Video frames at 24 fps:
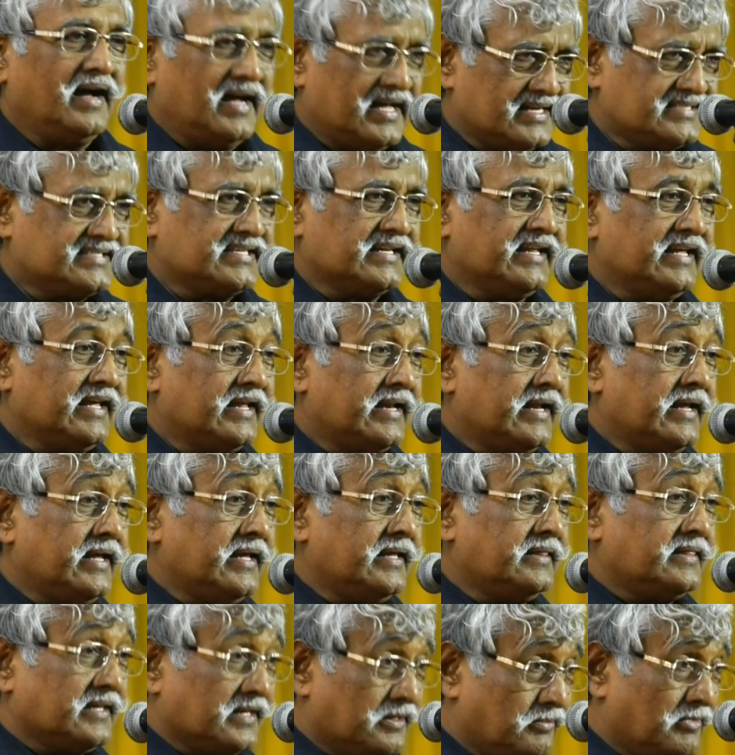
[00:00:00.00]
ஆசிரியரை
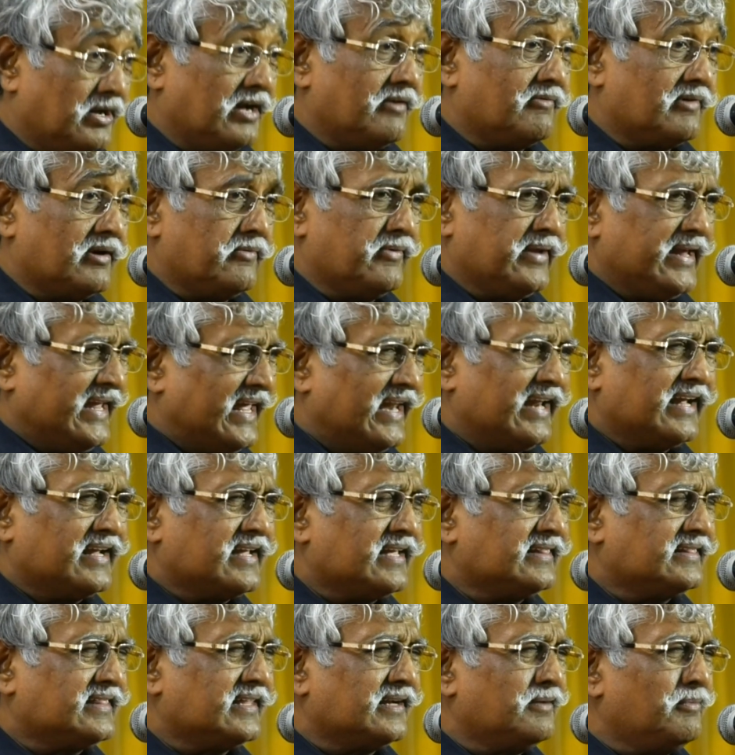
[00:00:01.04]
திருமாவளவ
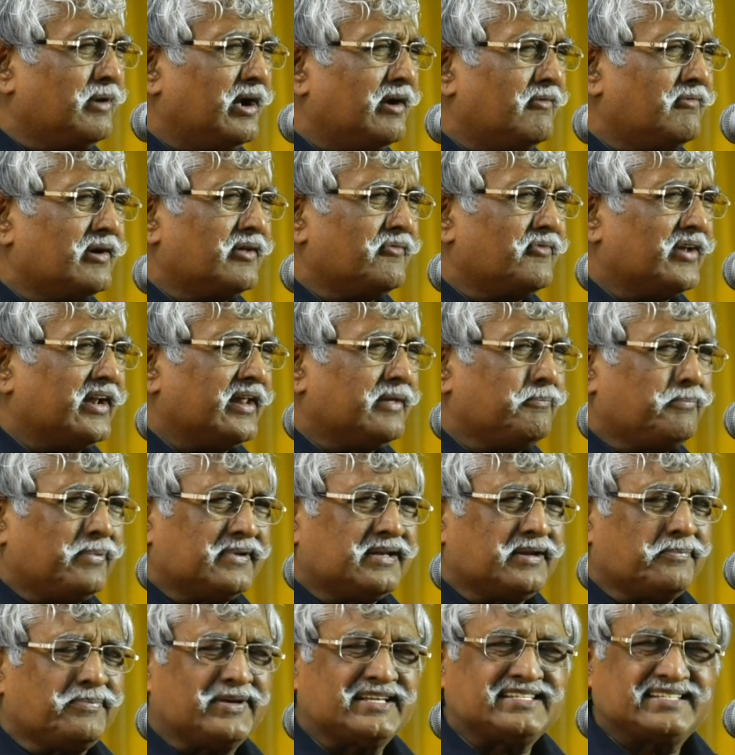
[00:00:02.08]
எனக்கு திருமாவளவனை
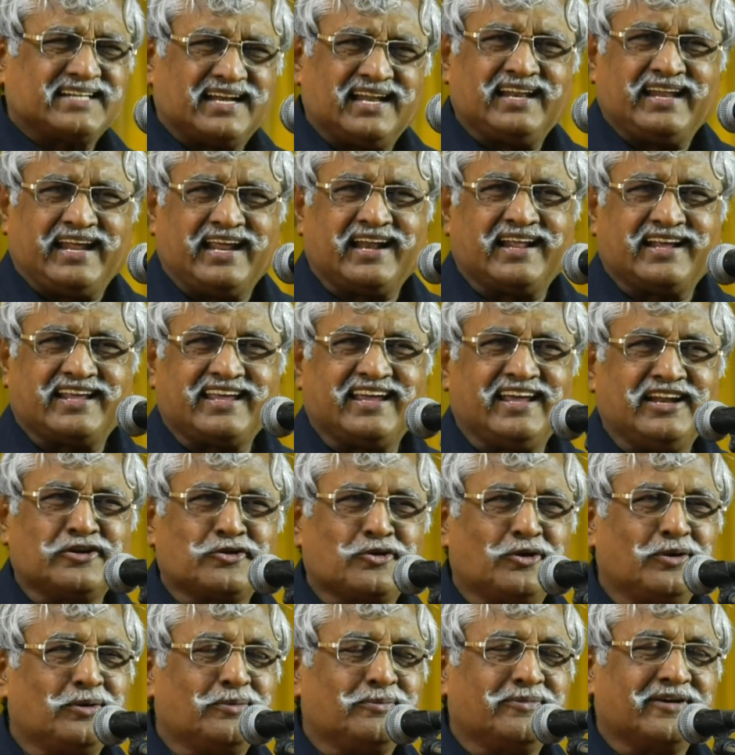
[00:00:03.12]
பற்றி பேசினால் எனக்கு ஏன்
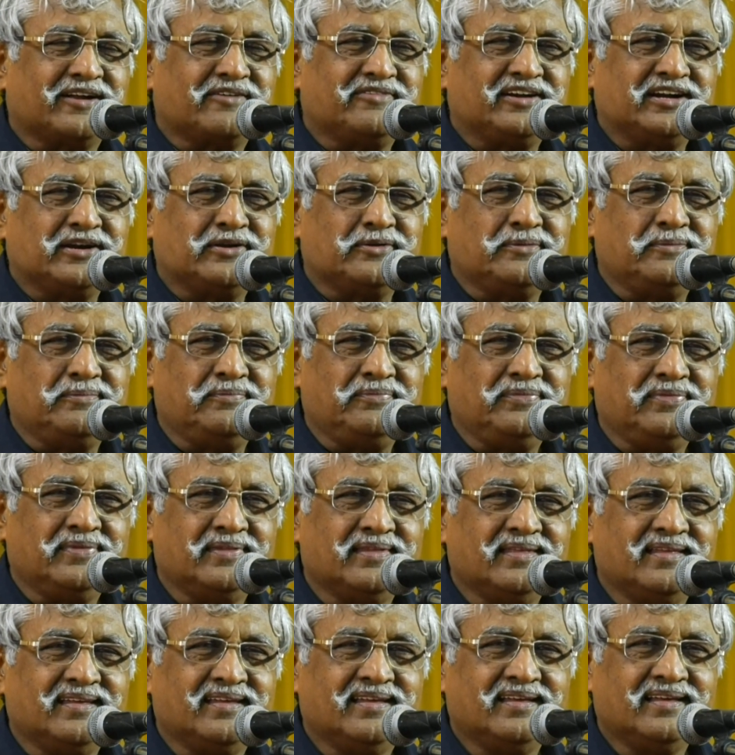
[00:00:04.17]
கோபம் வர வேண்டும்
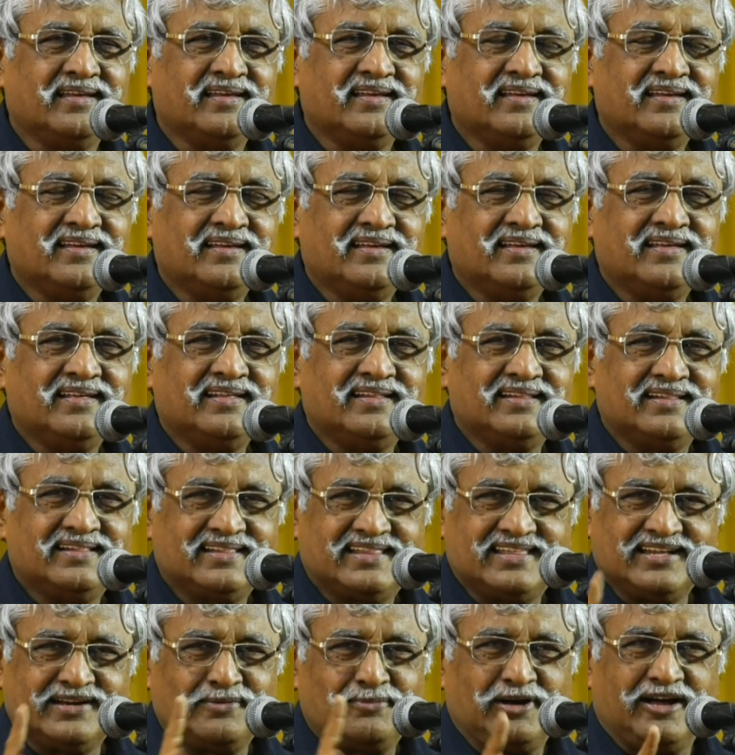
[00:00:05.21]

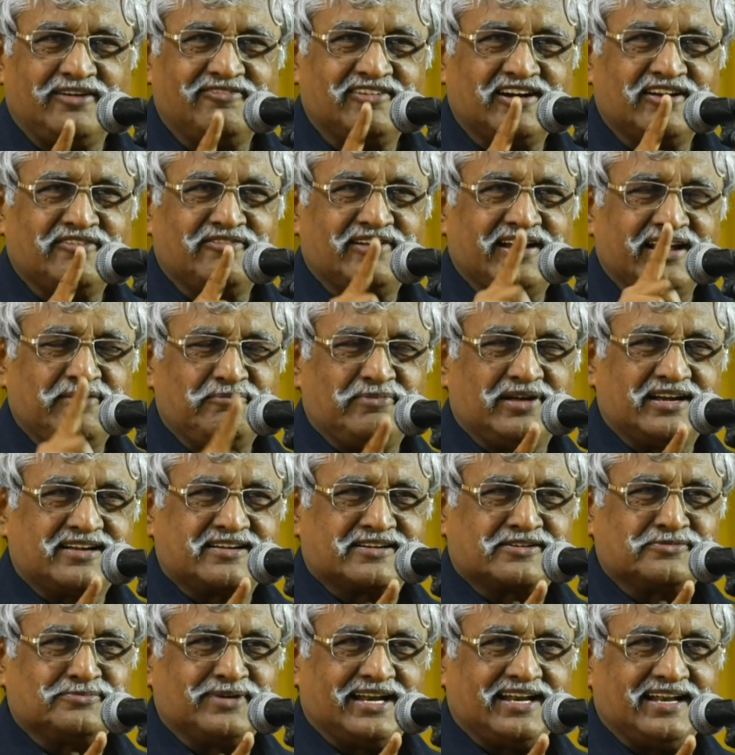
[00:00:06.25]
திருமாவளவனை
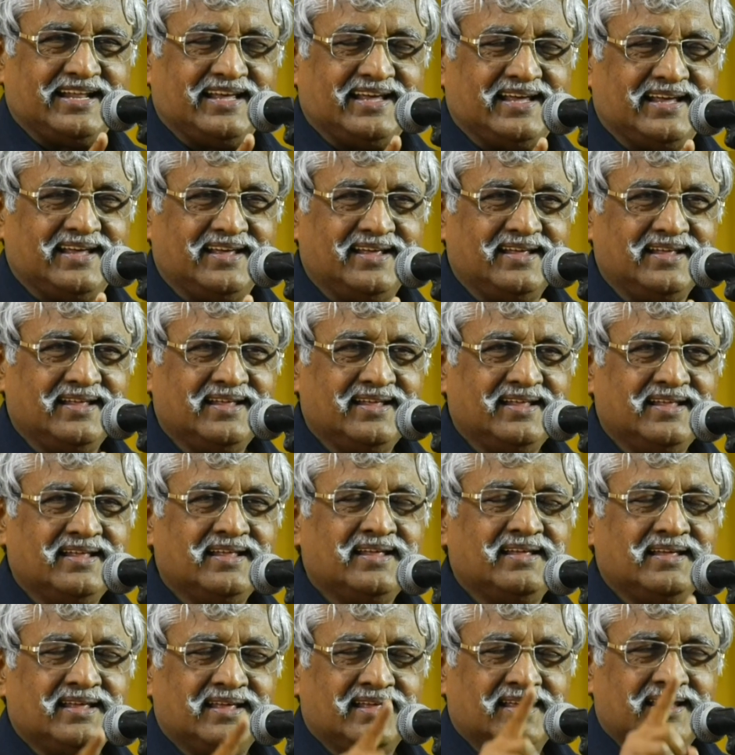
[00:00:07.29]
மட்டுமல்ல
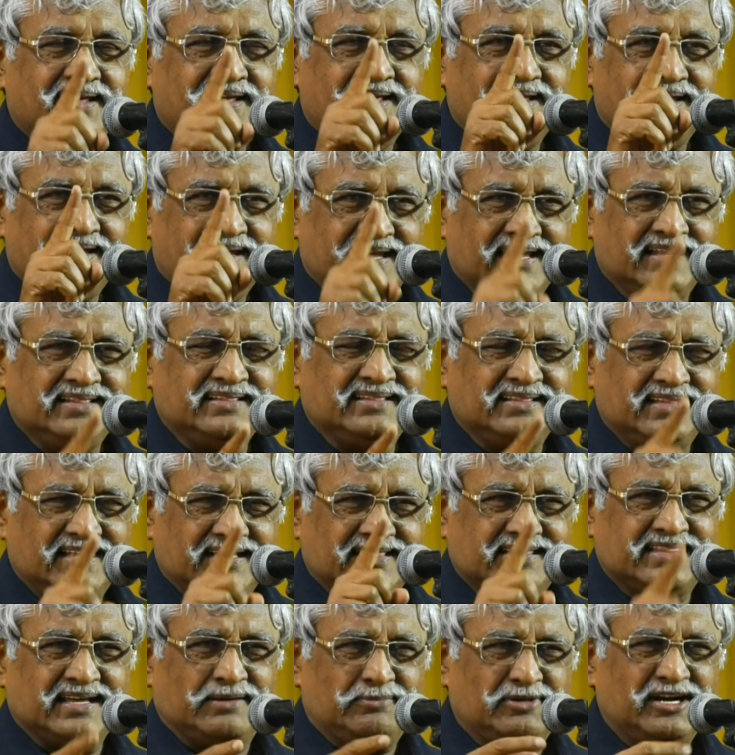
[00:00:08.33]

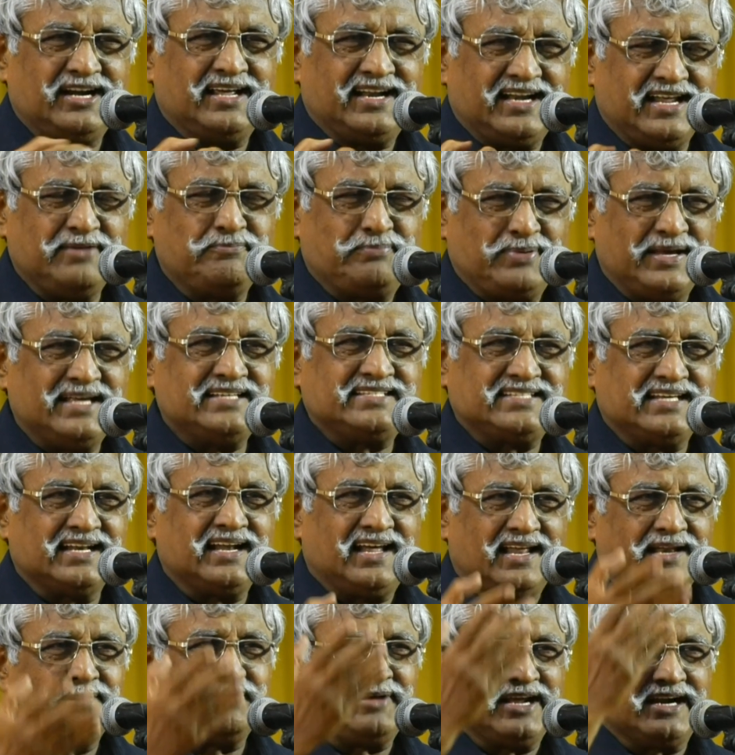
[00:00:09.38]
எந்த தமிழனை
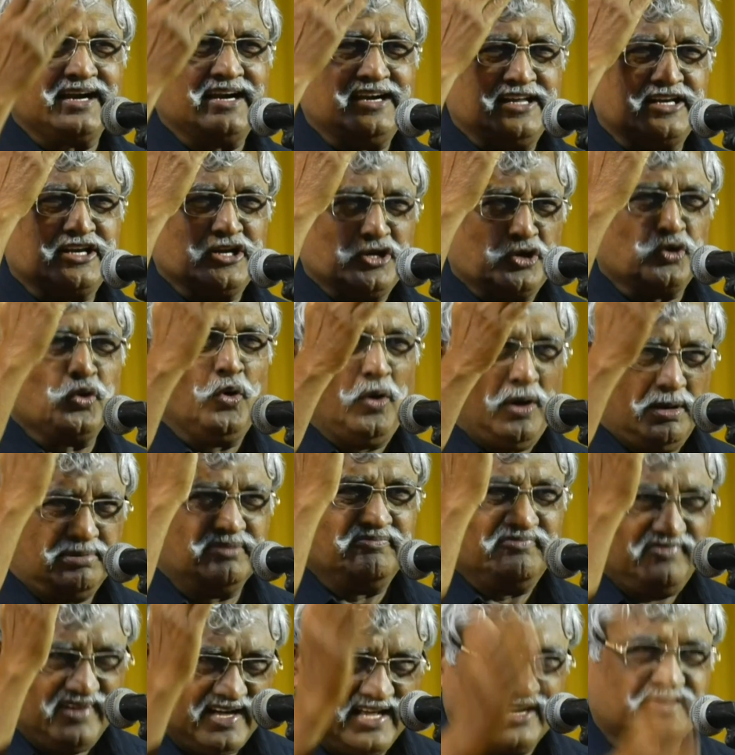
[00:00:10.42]
பேசினாலும் எங்களுக்கு
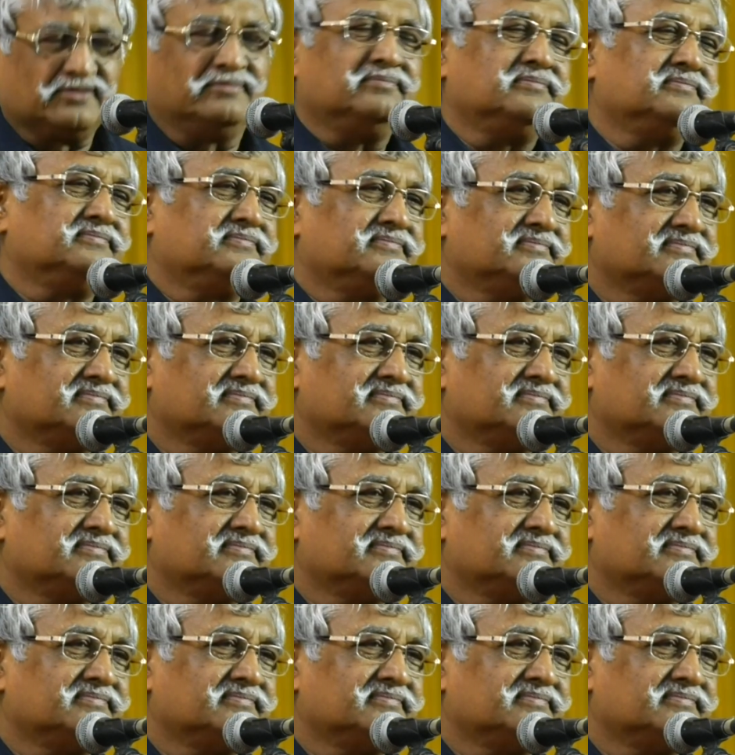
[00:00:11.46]
கோபம் வரும்